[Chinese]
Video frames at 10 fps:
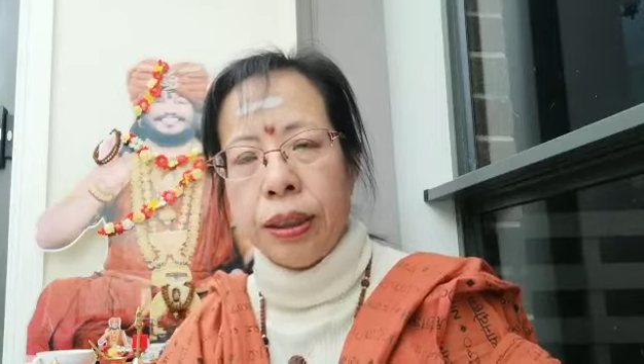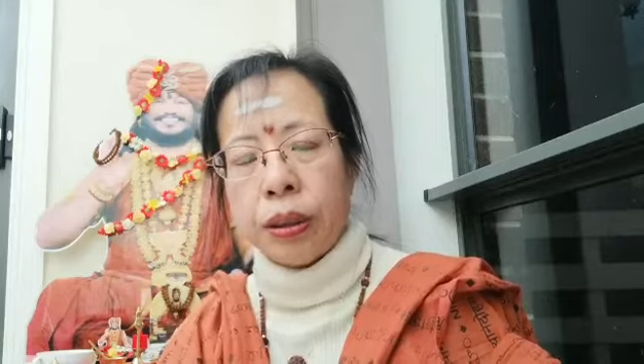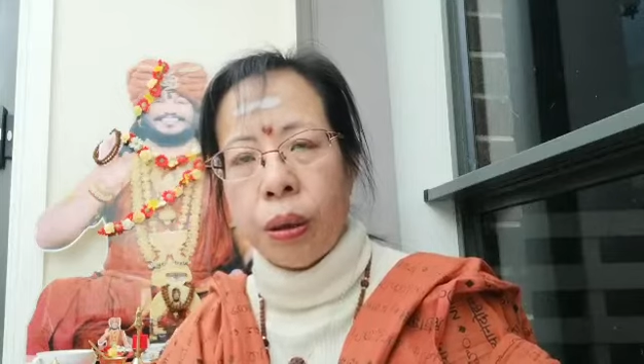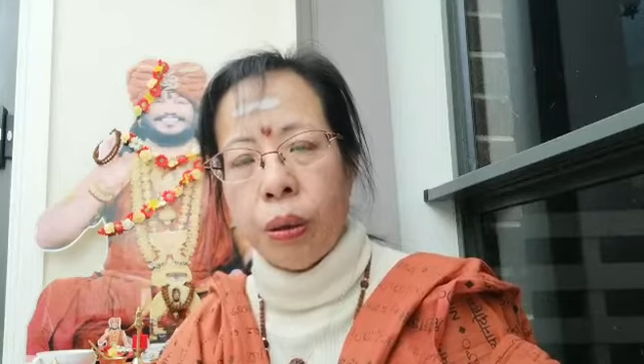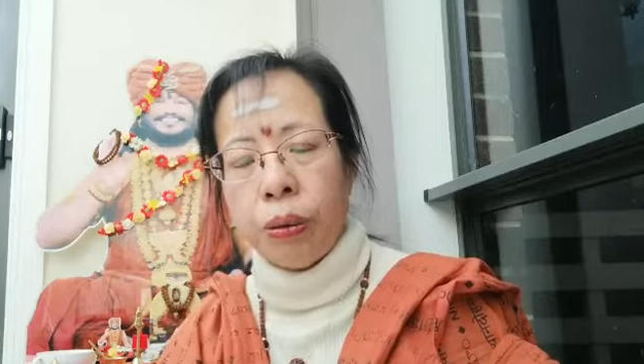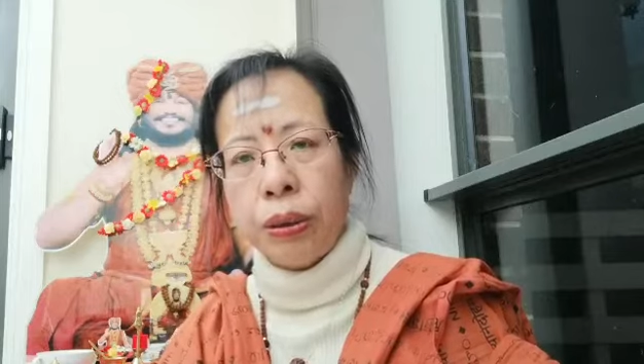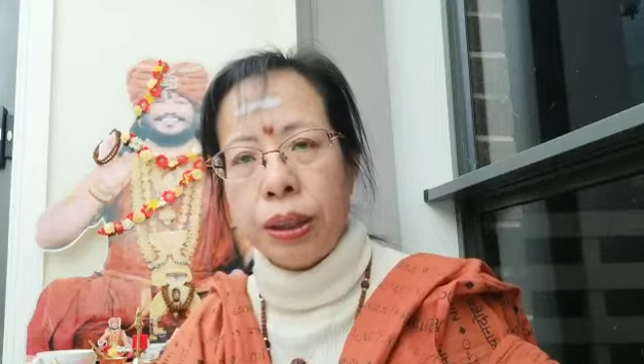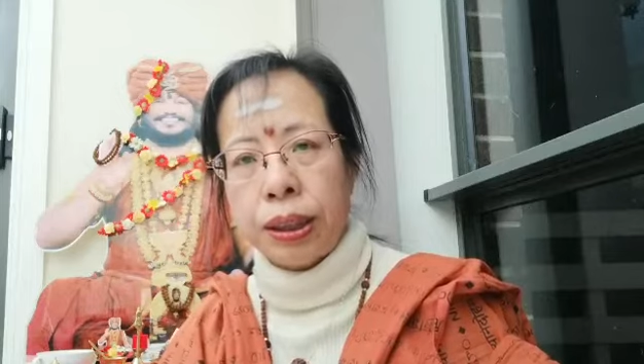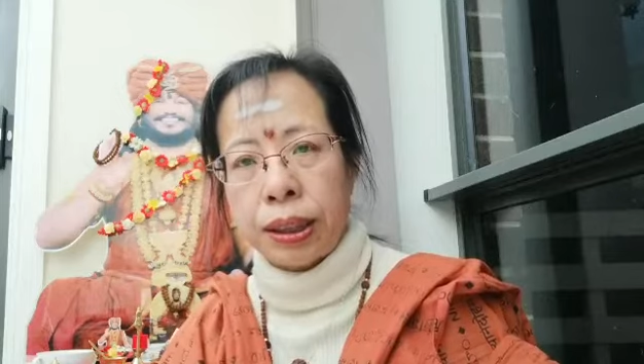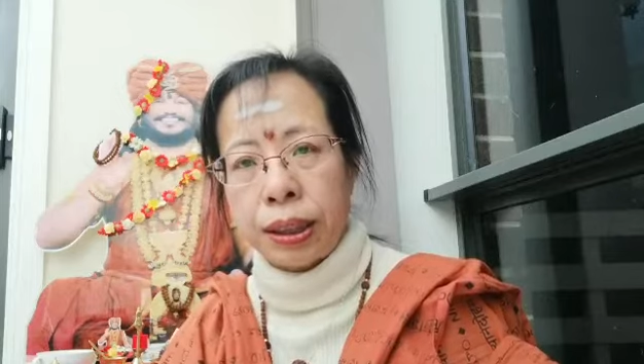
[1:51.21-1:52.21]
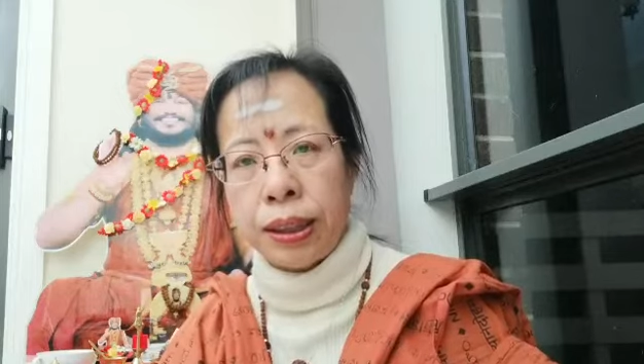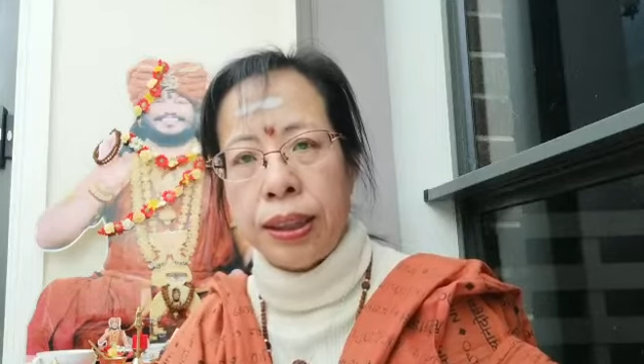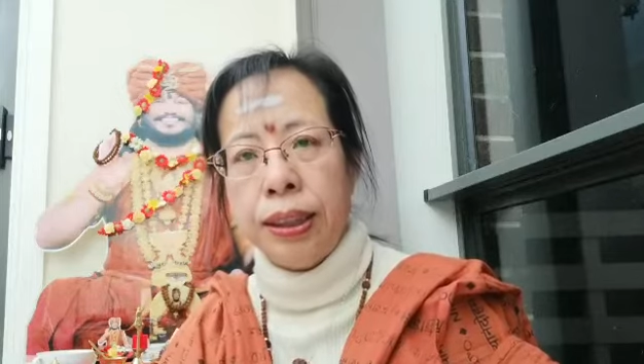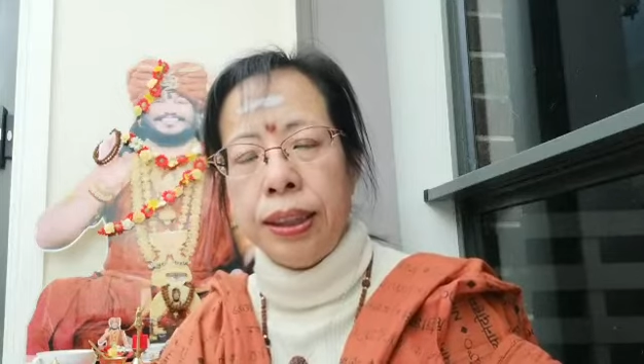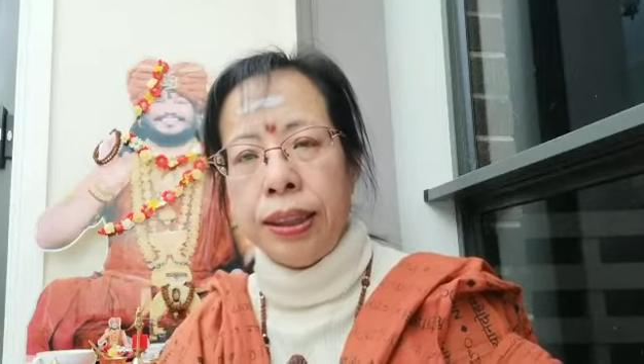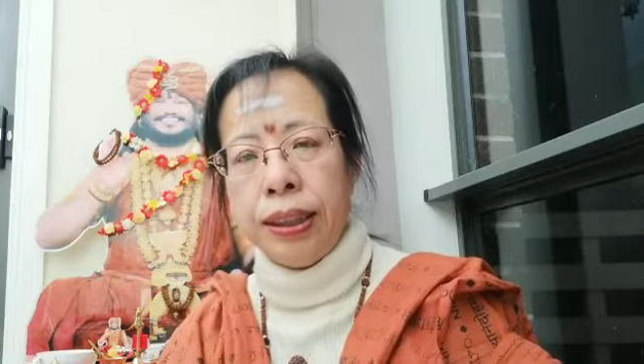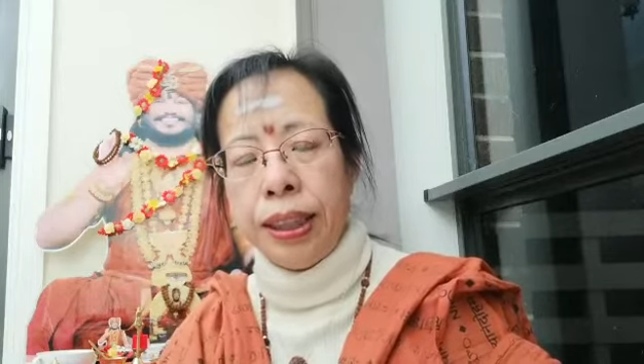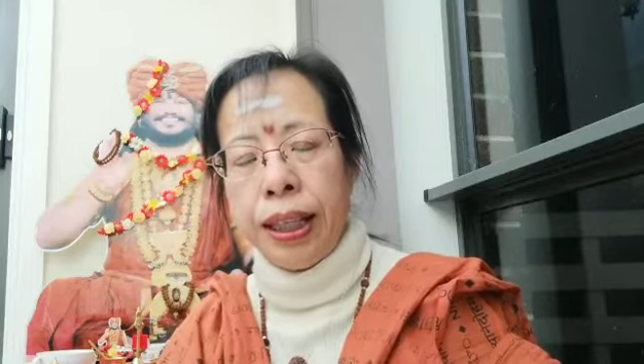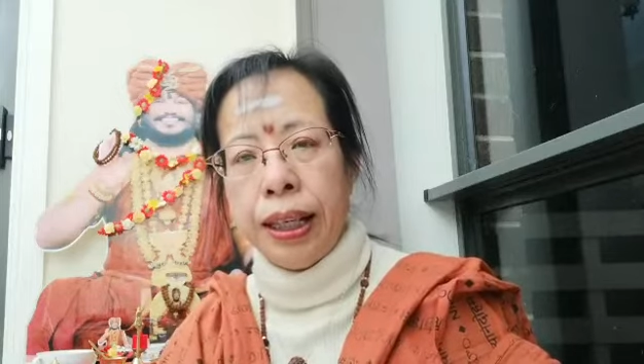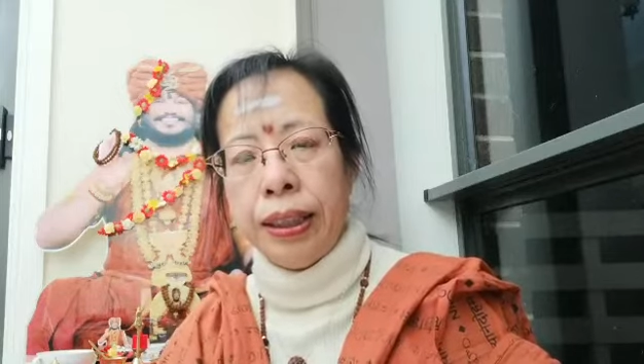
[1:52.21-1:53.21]
同时
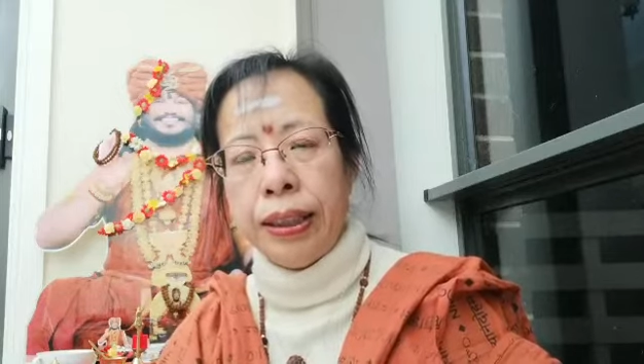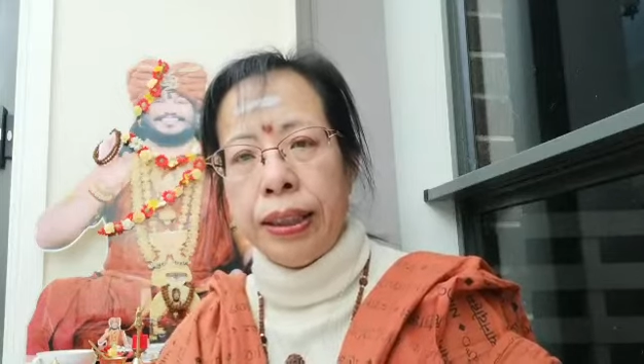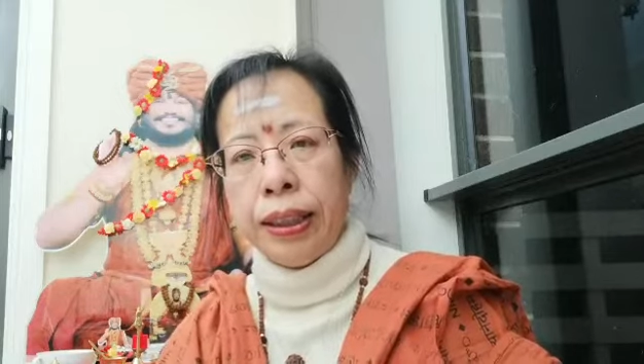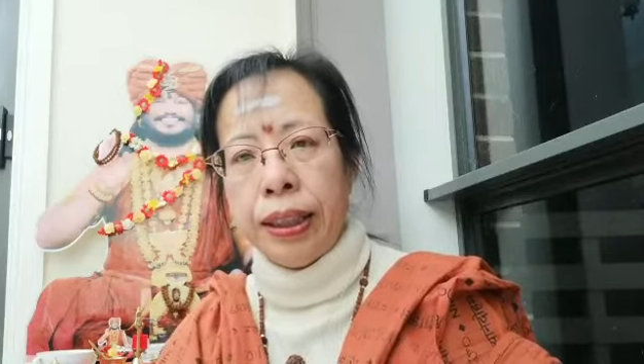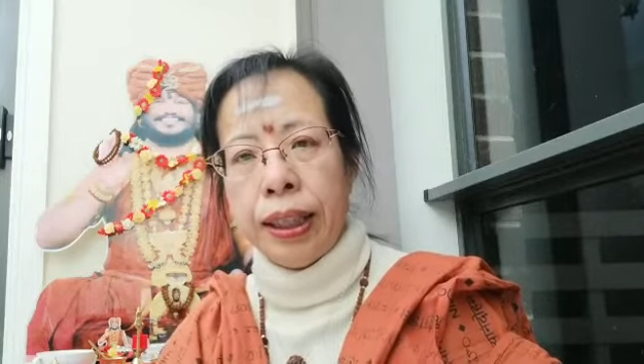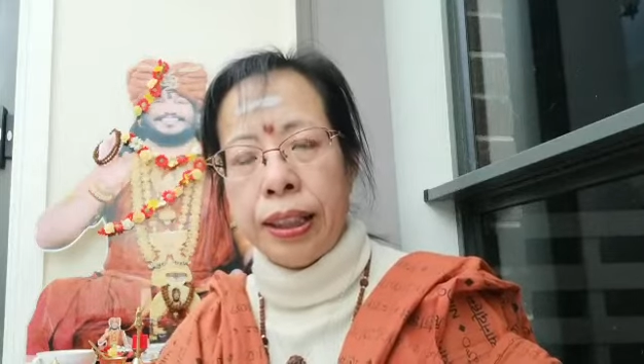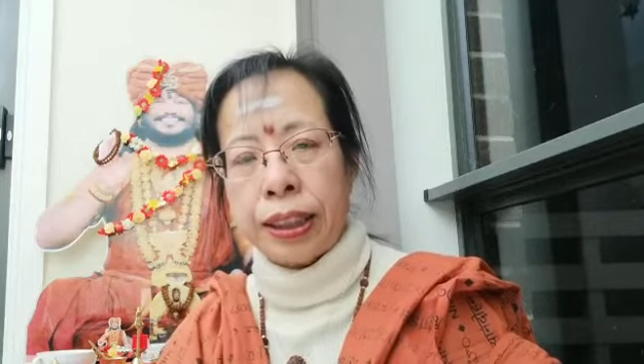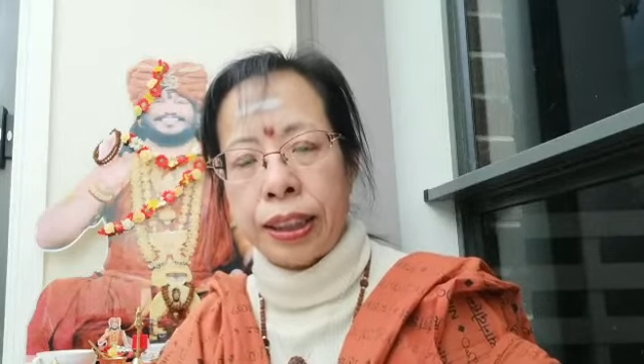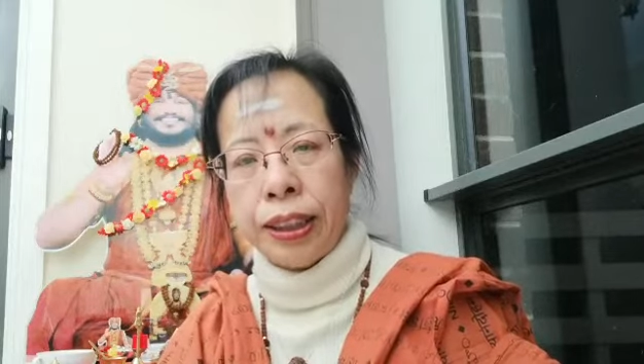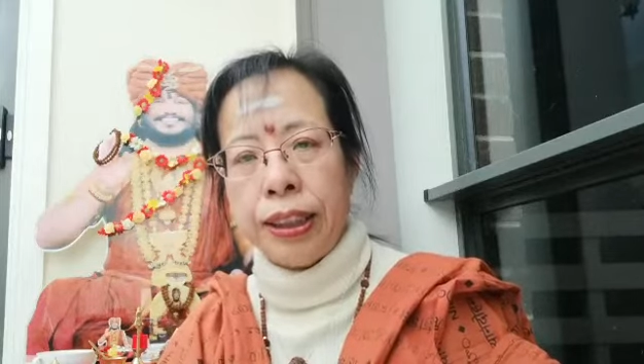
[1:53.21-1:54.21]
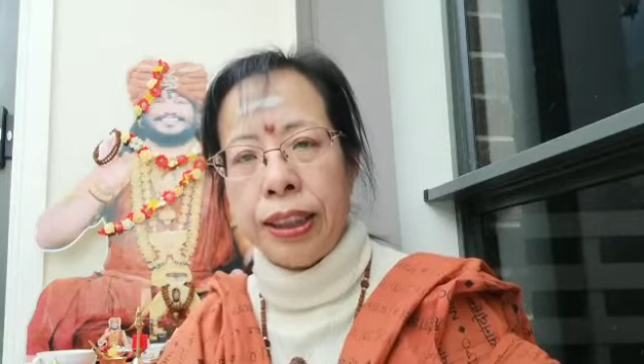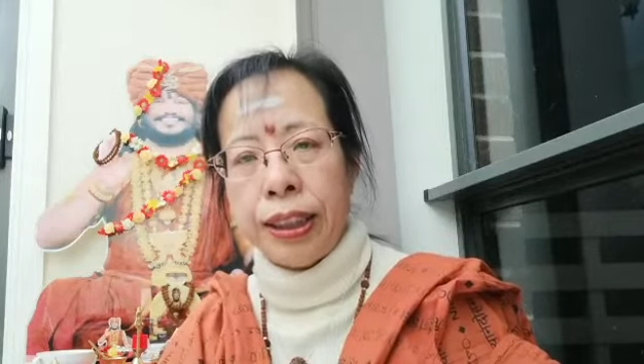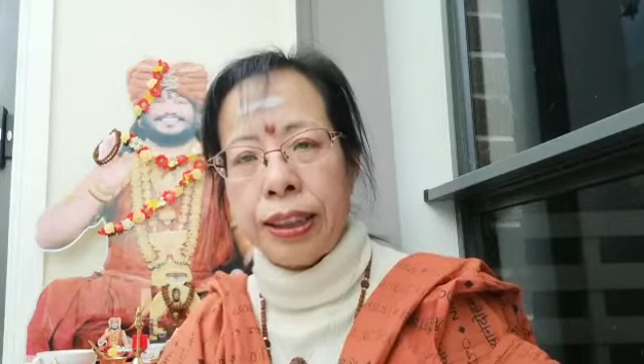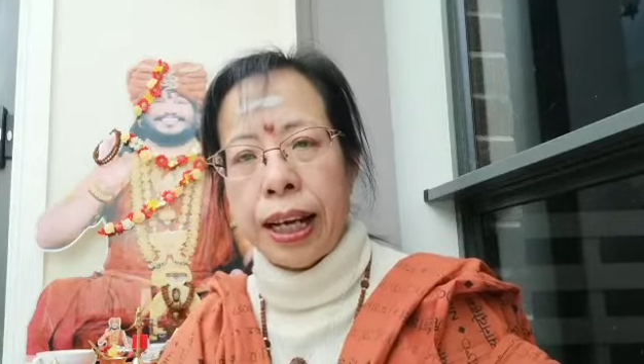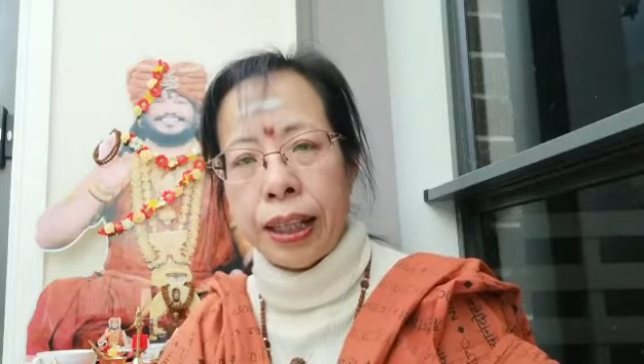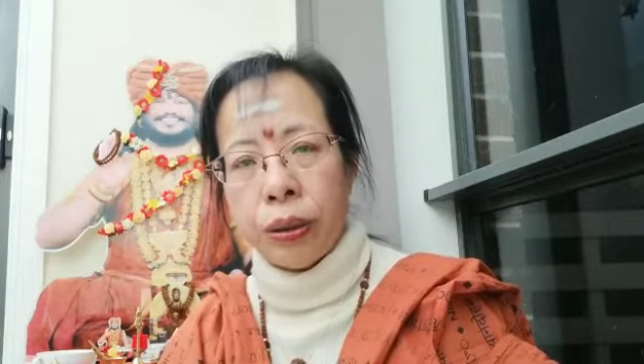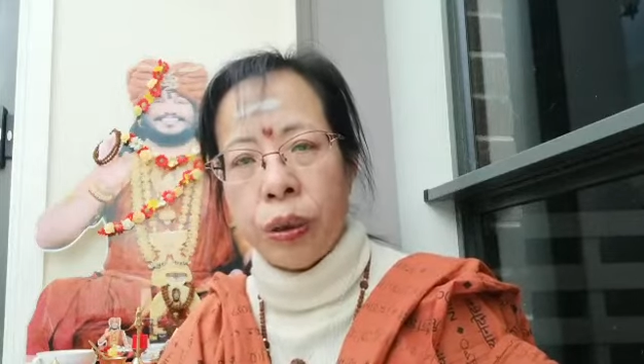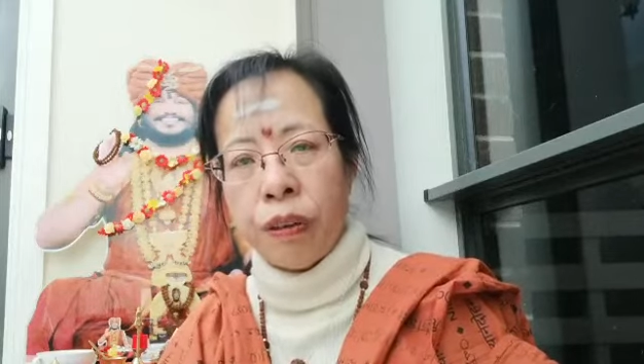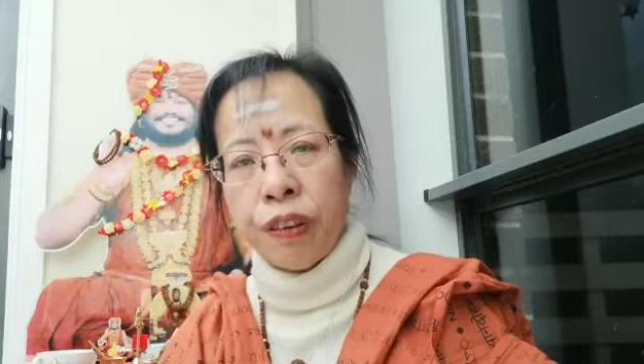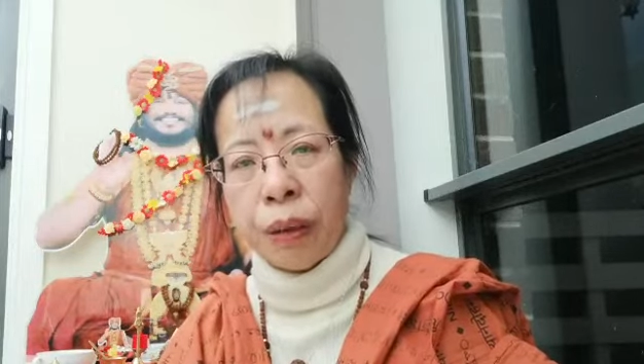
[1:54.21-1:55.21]
也呃身心在很
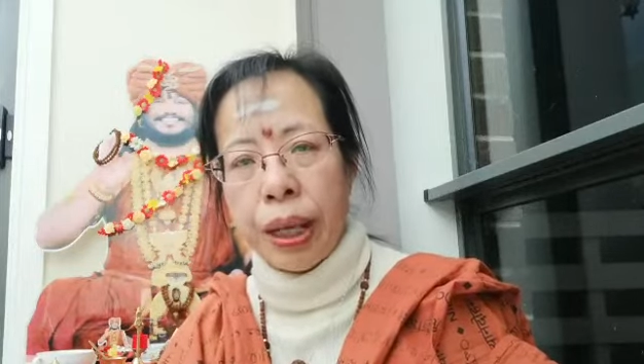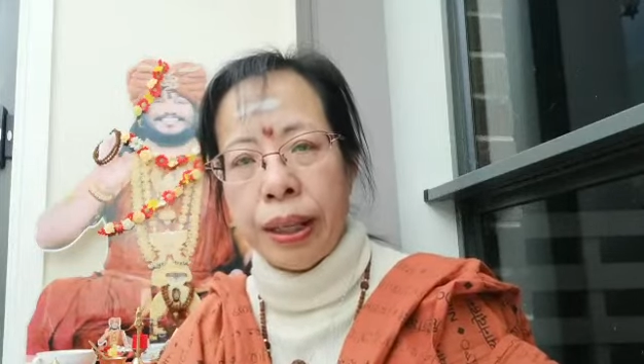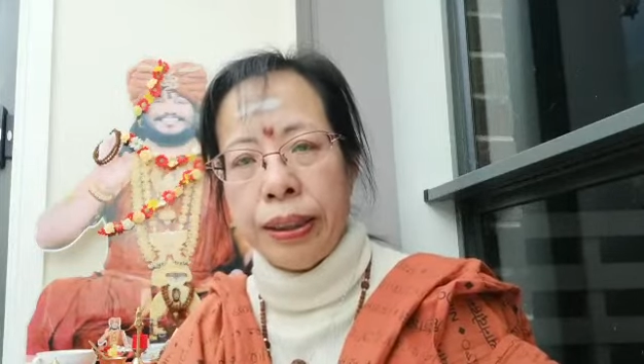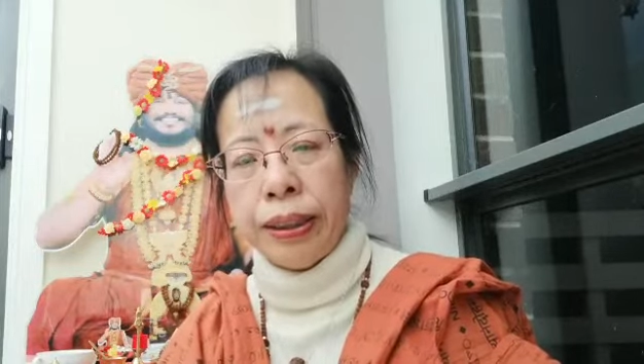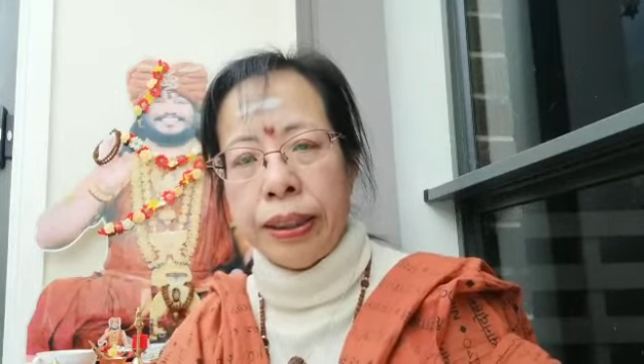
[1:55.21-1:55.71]
多方面。